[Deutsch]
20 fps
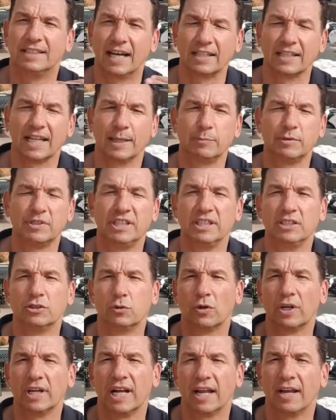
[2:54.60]
Dann gibt es die
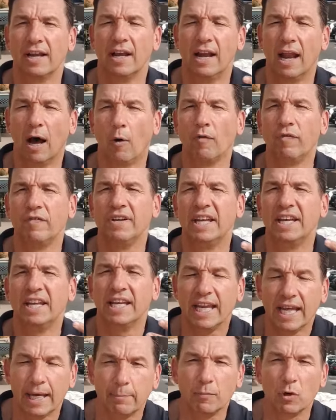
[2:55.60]
sogenannten
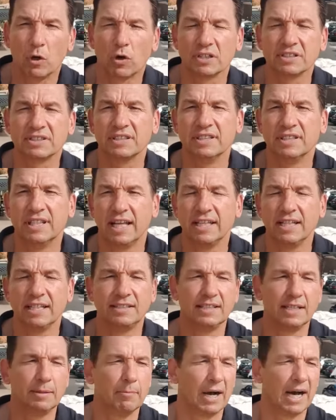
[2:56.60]
laufenden Nebenkosten, nenne
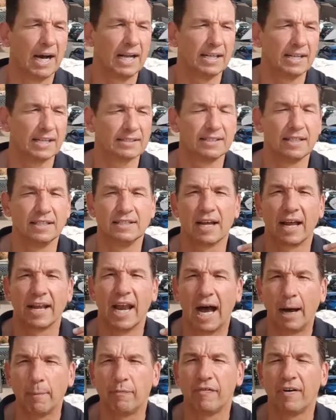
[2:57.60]
ich sie mal. Das sind
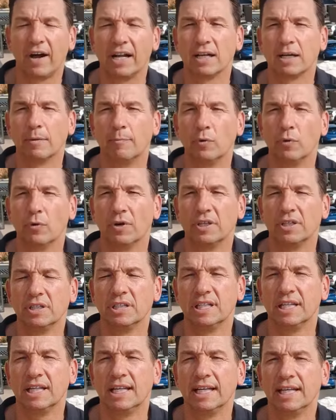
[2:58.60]
dann
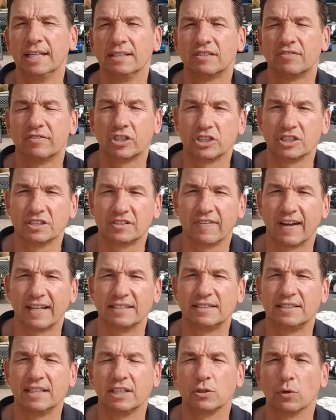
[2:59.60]
Abfallgebühren, die liegen zwischen
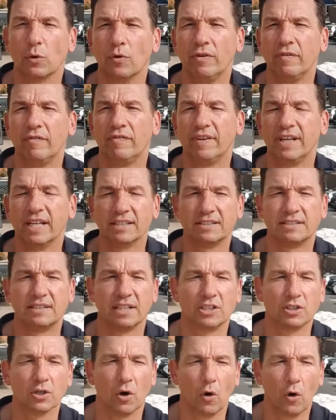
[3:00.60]
20 und
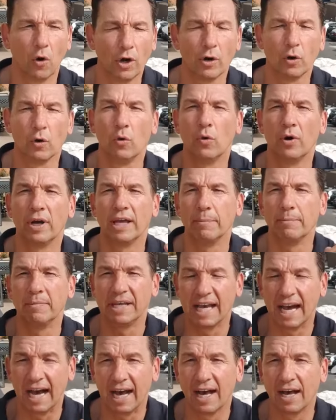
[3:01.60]
40 Euro im
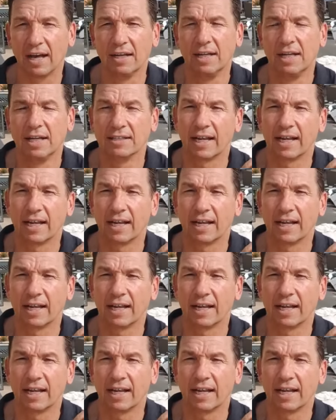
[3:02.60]
Jahr.